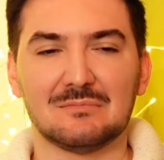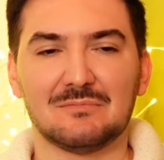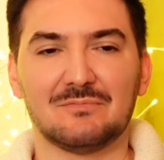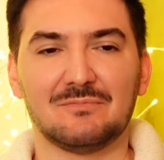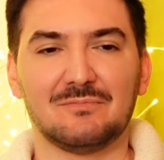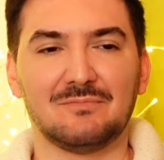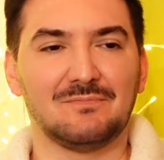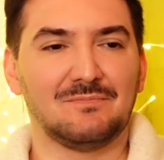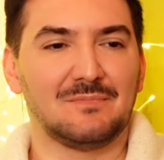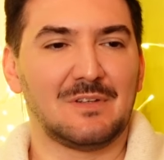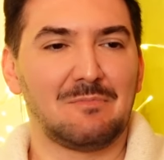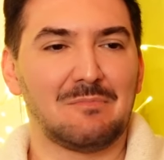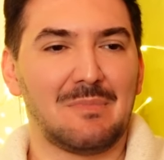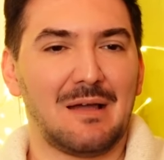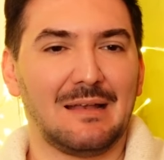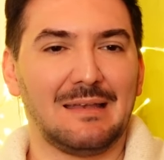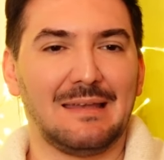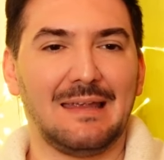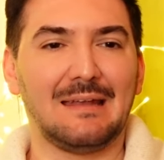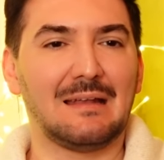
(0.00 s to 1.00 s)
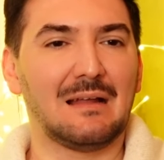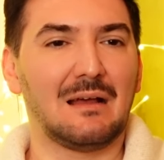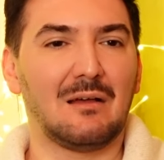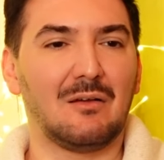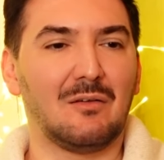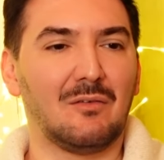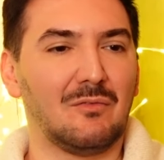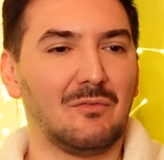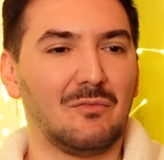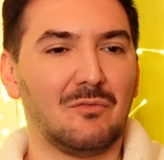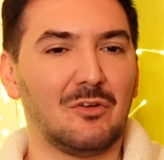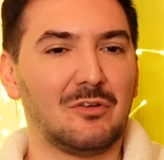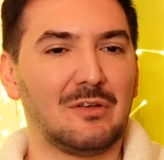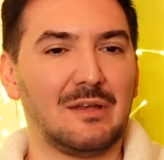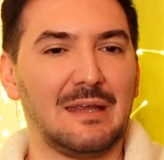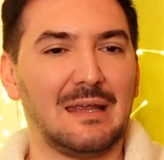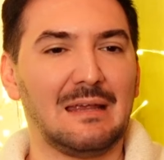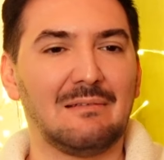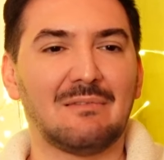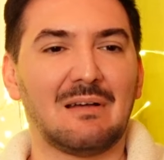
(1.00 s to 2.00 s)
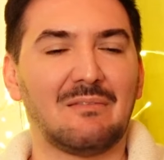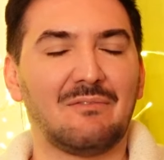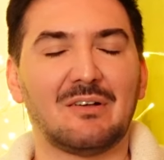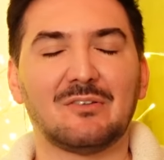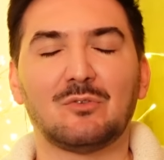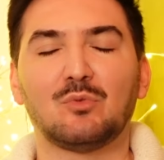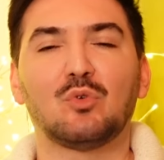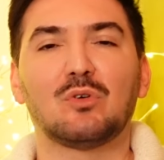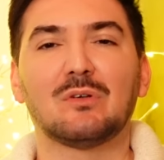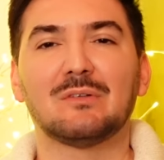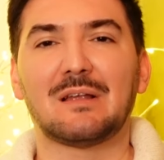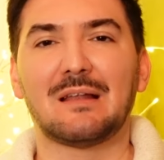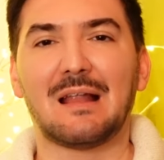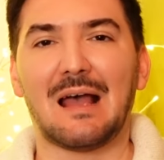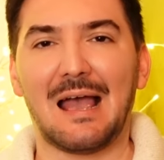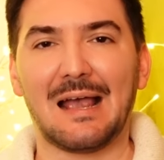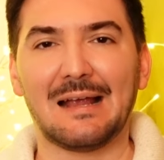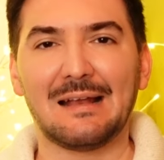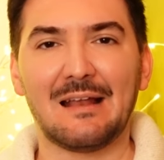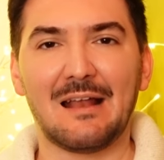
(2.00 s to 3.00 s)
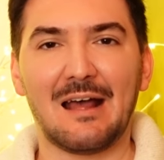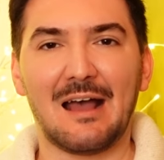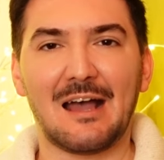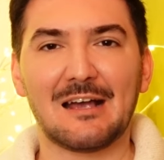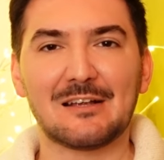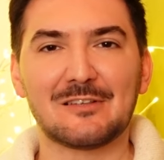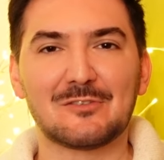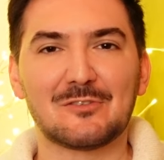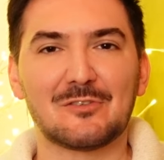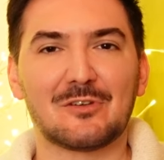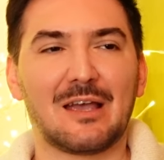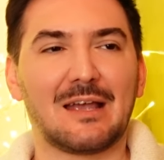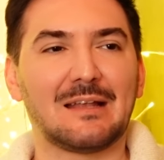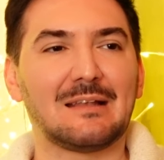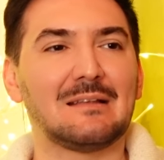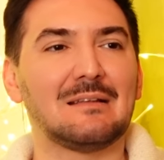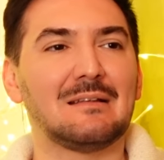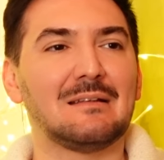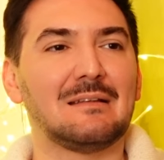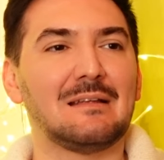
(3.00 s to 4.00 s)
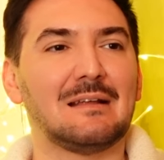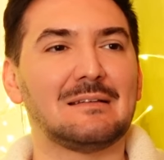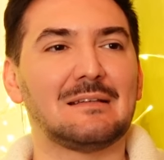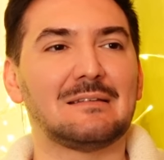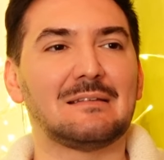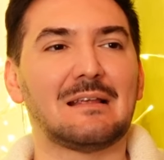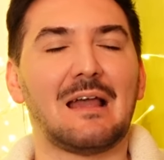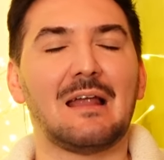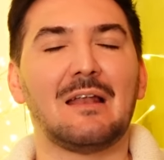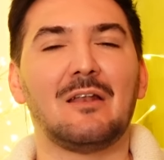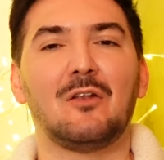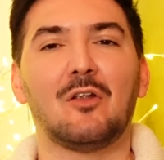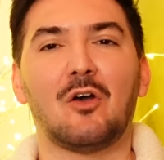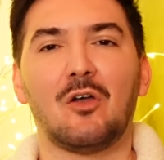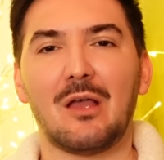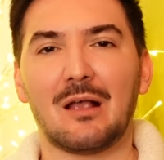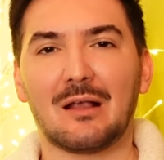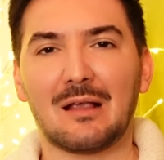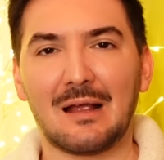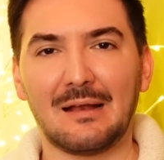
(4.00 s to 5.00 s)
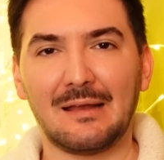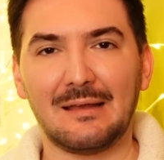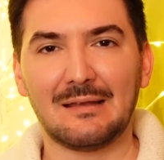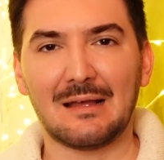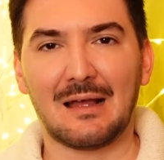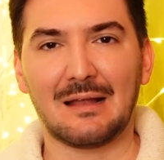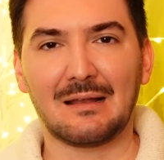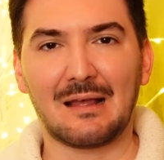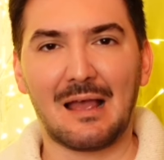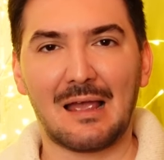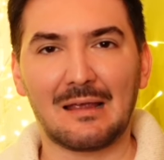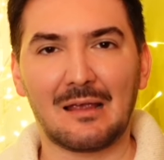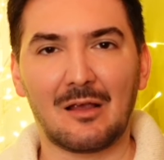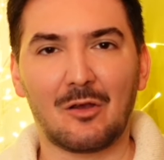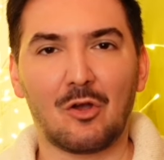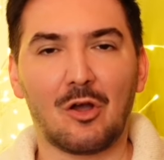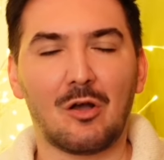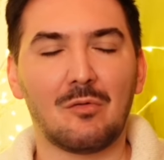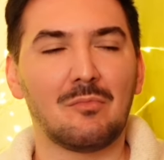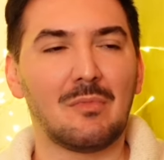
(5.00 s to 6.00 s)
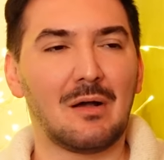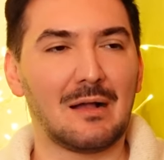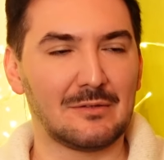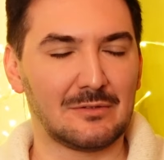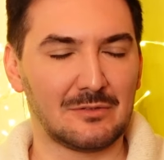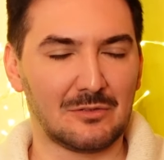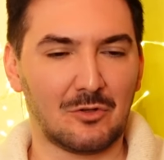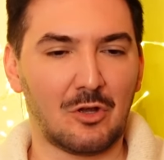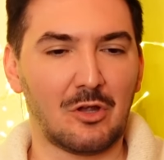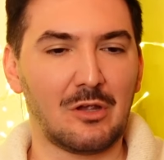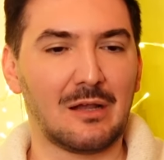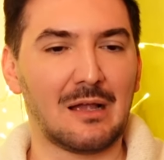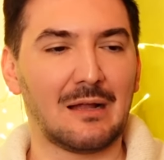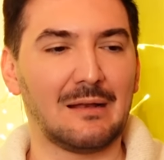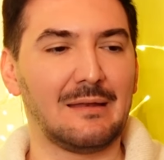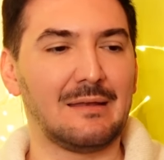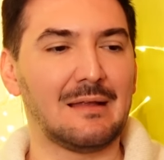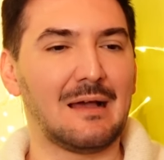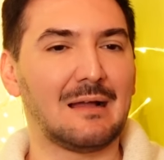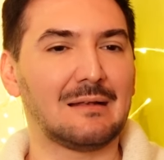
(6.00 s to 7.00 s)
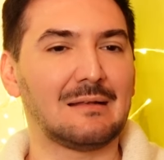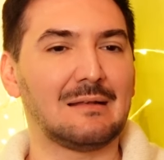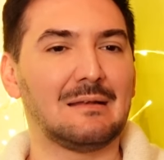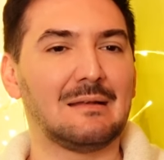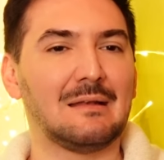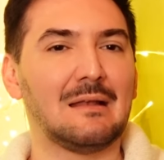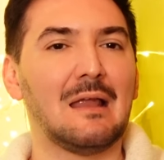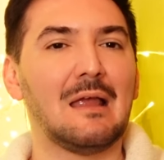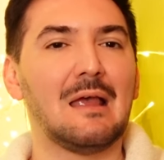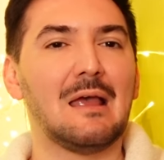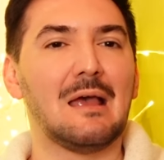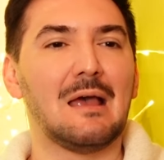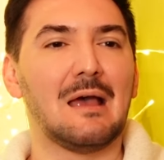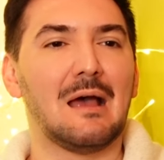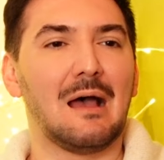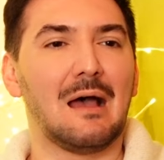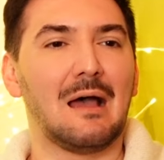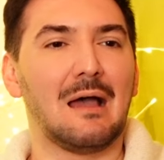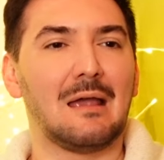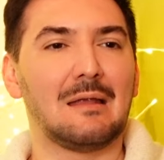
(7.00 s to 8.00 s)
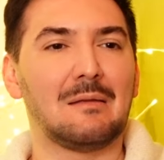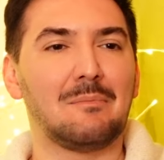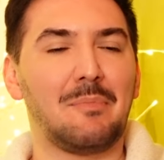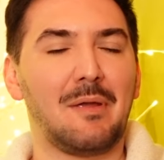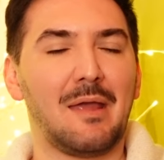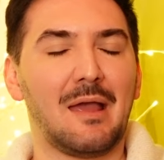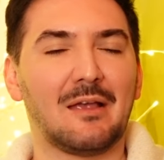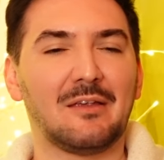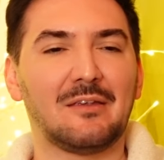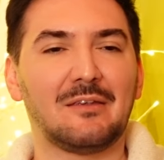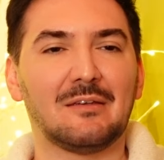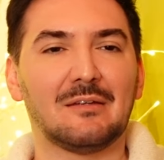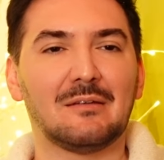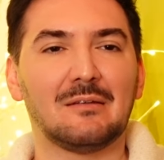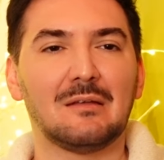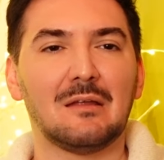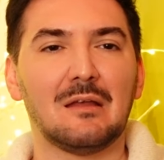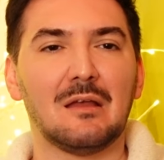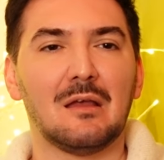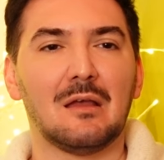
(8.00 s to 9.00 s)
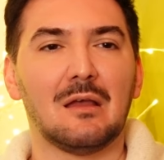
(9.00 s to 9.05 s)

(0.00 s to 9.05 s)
Mhm, ich meine, jeder wird irgendwann versuchen, seinen eigenen Arsch zu retten. Jetzt ist ein neuer Kandidat reingekommen, also neue Kandidaten, ein Pärchen.